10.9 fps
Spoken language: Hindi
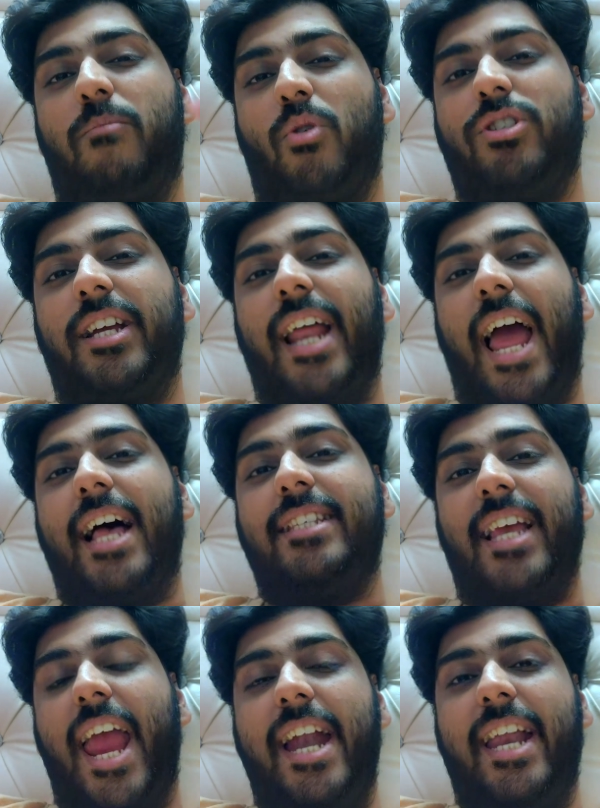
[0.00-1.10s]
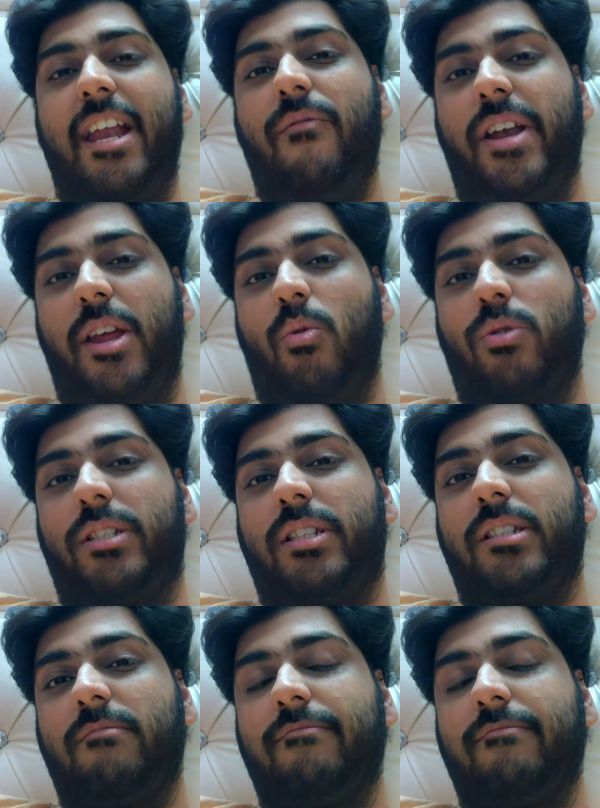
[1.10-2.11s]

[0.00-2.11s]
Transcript: प्रोजेक्ट हैज़ एटीन वीडियोज़